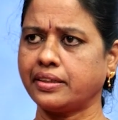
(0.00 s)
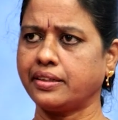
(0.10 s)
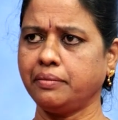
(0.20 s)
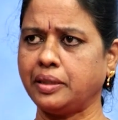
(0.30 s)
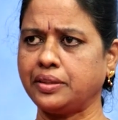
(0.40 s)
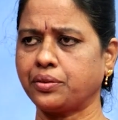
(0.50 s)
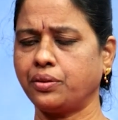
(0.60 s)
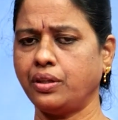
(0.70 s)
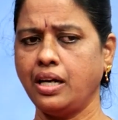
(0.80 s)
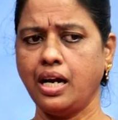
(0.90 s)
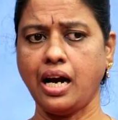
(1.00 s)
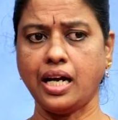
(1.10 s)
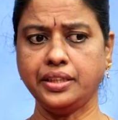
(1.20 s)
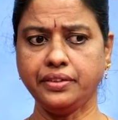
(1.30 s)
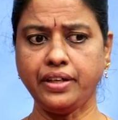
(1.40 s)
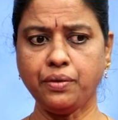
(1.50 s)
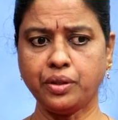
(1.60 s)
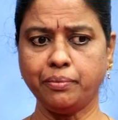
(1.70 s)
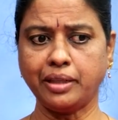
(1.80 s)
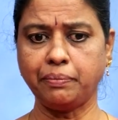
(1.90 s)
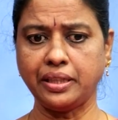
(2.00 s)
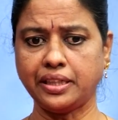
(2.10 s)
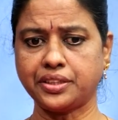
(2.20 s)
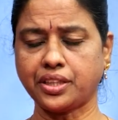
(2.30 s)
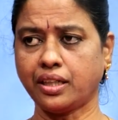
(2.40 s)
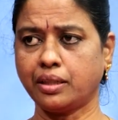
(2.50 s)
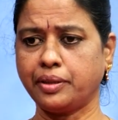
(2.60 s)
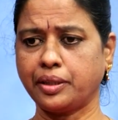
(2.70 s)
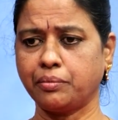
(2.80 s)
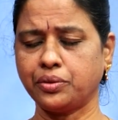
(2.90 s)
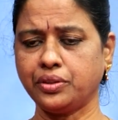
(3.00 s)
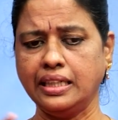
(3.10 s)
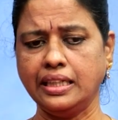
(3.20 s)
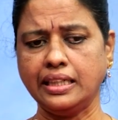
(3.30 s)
நிற்கிறத பார்த்துருக்கோம் அதுவே ஒரு மிகப்பெரிய ஷாக் அப்படிங்கும்போது